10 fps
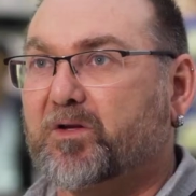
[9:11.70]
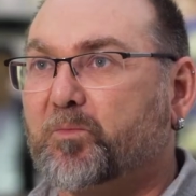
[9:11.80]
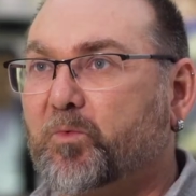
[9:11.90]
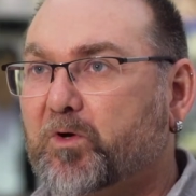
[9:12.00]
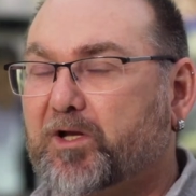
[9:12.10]
die
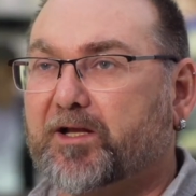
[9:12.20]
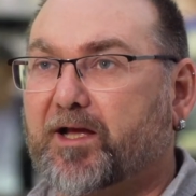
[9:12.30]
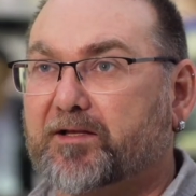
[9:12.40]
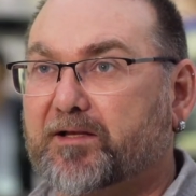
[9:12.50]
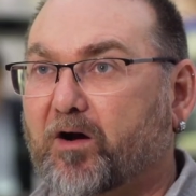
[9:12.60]

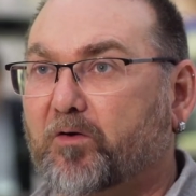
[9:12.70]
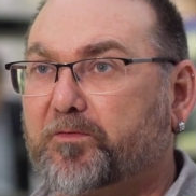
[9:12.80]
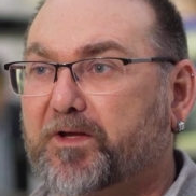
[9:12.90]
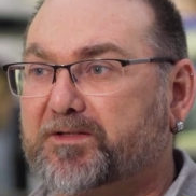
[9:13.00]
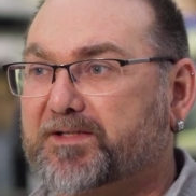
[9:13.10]
Möglichkeiten
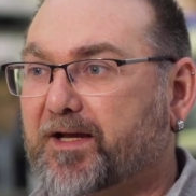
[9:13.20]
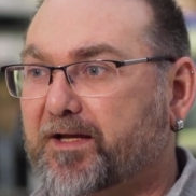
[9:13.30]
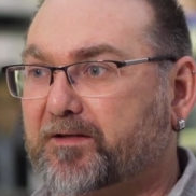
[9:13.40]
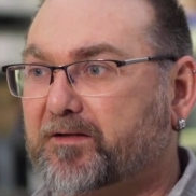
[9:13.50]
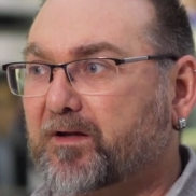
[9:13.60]

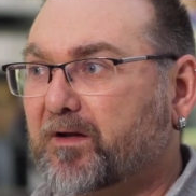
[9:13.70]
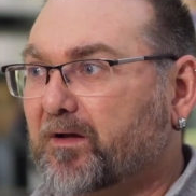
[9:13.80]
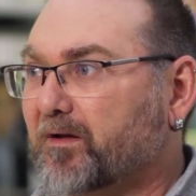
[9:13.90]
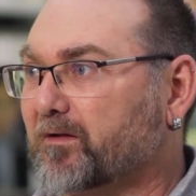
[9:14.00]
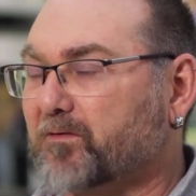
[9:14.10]
aufgezeigt,
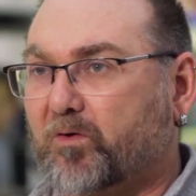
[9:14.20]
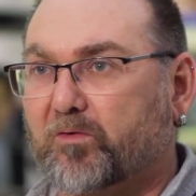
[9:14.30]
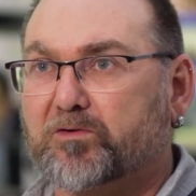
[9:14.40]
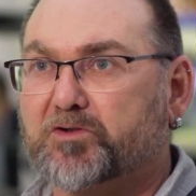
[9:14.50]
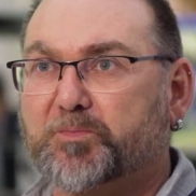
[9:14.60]
in
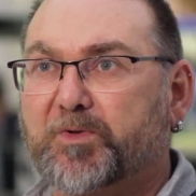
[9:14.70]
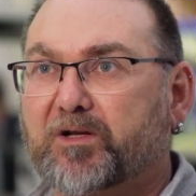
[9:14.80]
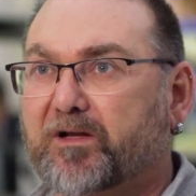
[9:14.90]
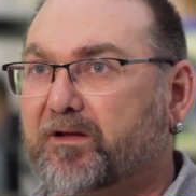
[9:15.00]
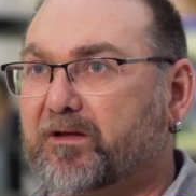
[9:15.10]

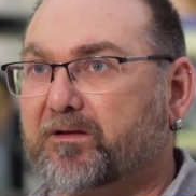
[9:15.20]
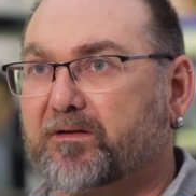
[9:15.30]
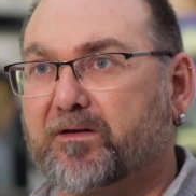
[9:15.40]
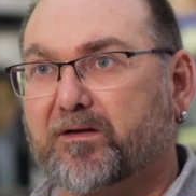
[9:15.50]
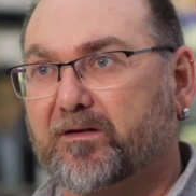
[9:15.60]
Rollenspiele,
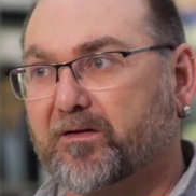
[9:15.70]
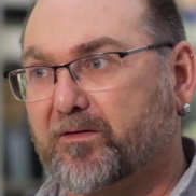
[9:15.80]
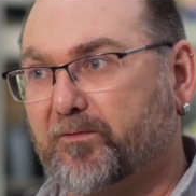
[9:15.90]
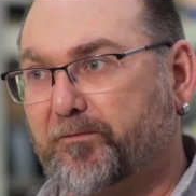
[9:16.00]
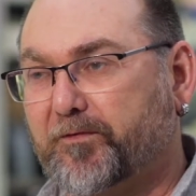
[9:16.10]
in
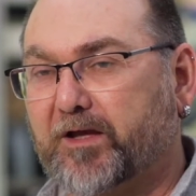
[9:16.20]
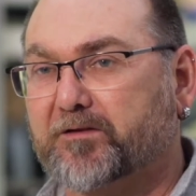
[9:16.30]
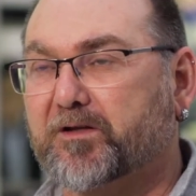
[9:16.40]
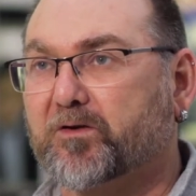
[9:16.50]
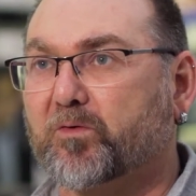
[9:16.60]
äh,
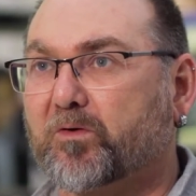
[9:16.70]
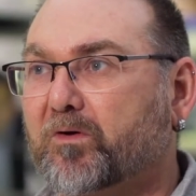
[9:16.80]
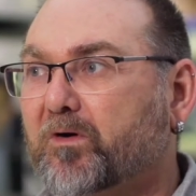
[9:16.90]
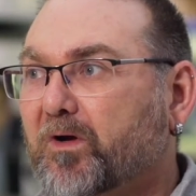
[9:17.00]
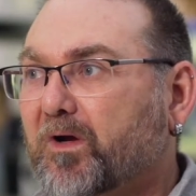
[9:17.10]

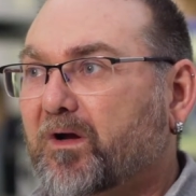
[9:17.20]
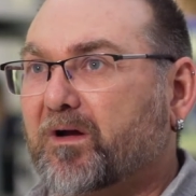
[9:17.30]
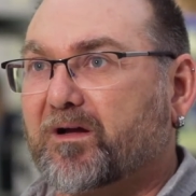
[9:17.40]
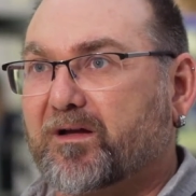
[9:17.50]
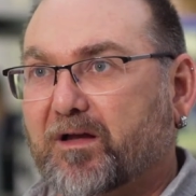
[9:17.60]
Fertigung,
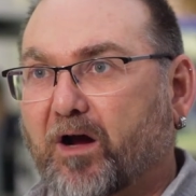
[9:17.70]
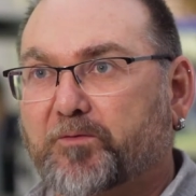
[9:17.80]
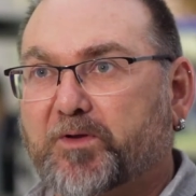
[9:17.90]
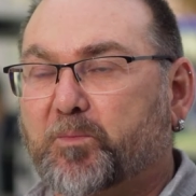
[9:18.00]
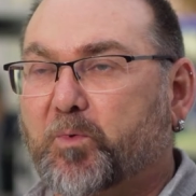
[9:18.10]

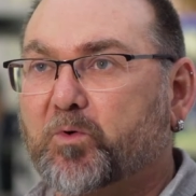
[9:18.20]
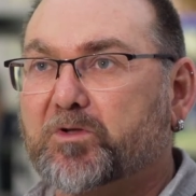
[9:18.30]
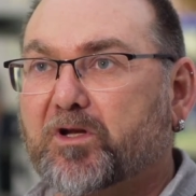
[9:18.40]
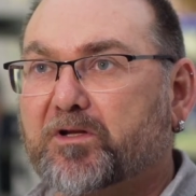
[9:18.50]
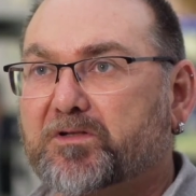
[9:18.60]
auf den
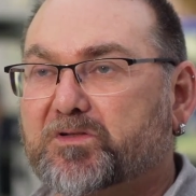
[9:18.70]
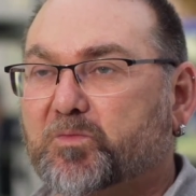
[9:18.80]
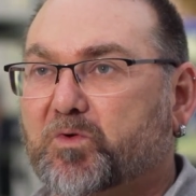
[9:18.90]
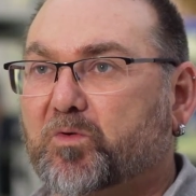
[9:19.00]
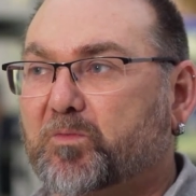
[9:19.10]
Punkt dahin
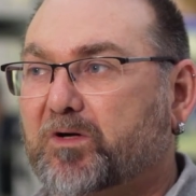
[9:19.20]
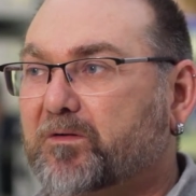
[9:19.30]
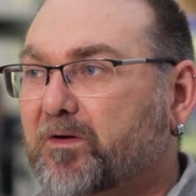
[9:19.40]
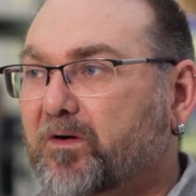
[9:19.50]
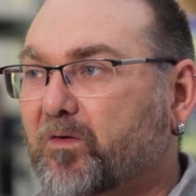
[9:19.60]
zum Kummer,
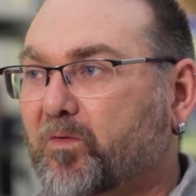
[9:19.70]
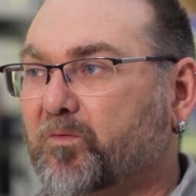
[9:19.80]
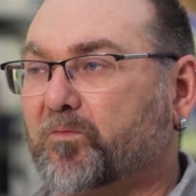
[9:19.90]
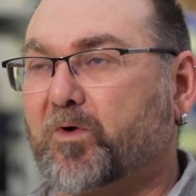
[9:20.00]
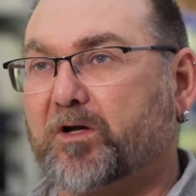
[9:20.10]

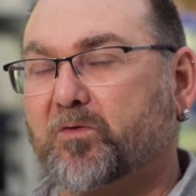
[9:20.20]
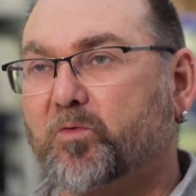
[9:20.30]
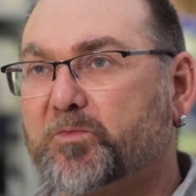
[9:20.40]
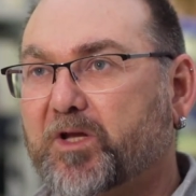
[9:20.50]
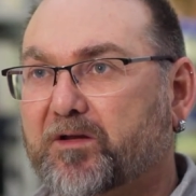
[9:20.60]
wo ein
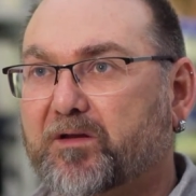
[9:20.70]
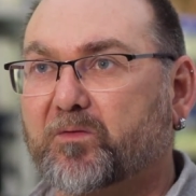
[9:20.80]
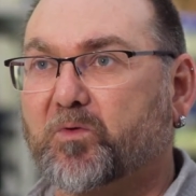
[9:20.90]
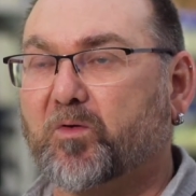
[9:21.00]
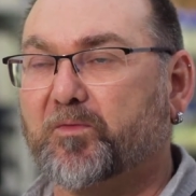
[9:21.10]
Umdenken
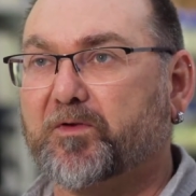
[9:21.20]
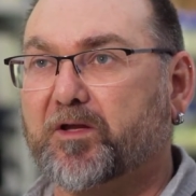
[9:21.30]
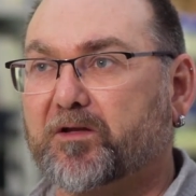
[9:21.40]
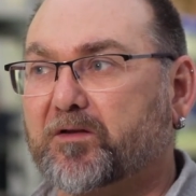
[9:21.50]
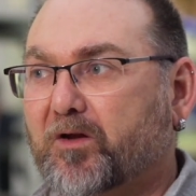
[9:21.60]
im Kopf
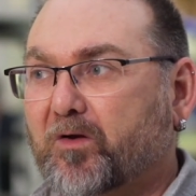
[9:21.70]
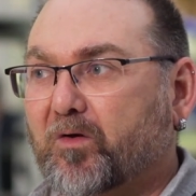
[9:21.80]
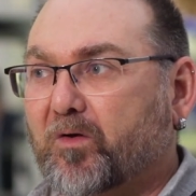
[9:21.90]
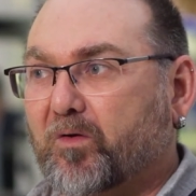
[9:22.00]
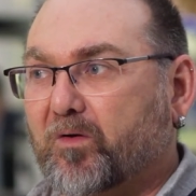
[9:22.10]
geht,
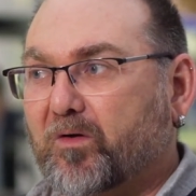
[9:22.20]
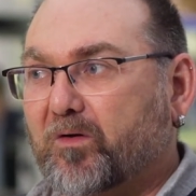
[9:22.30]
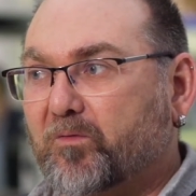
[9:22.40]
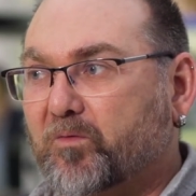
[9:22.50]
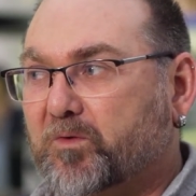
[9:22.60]

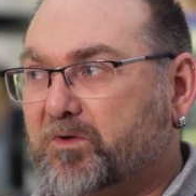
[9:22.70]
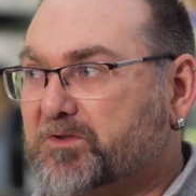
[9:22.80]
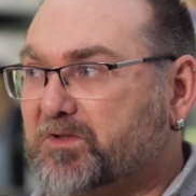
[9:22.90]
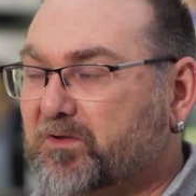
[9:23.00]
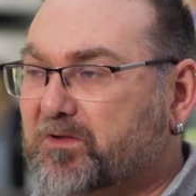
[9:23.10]
wo man
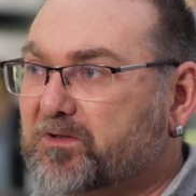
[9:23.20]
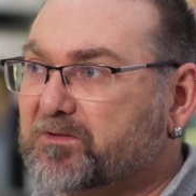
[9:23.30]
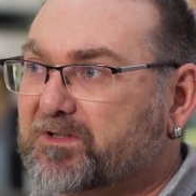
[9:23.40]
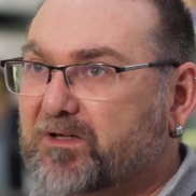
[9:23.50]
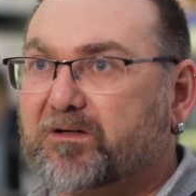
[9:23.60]
dann sagen
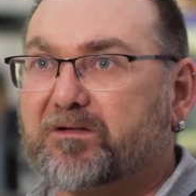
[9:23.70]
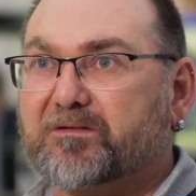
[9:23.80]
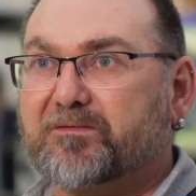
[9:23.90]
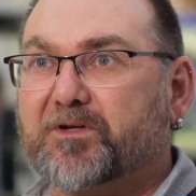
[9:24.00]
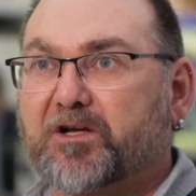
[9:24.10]
kann, ja,
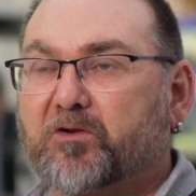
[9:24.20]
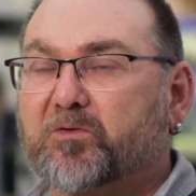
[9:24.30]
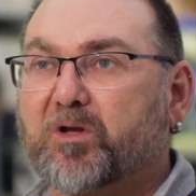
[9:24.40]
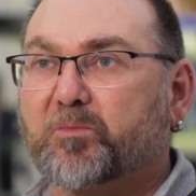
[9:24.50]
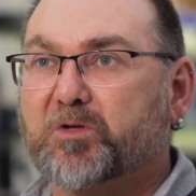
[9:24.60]
wir
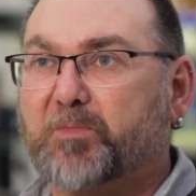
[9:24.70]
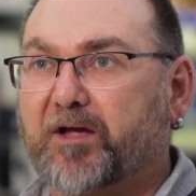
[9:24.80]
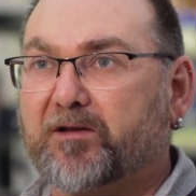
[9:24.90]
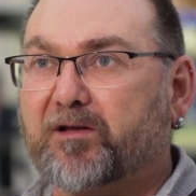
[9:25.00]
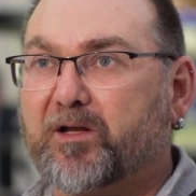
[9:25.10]
können damit
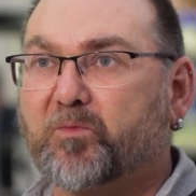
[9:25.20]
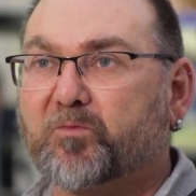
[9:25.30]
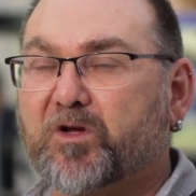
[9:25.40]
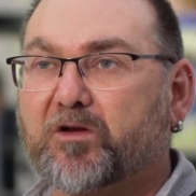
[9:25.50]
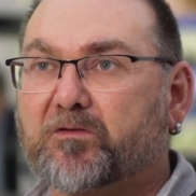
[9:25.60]
beide leben
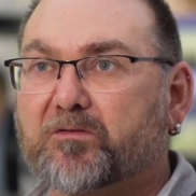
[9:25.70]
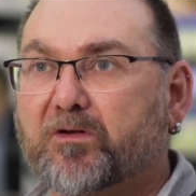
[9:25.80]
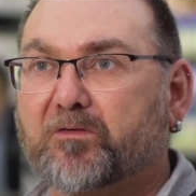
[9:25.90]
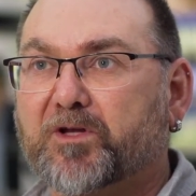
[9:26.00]
und wir können da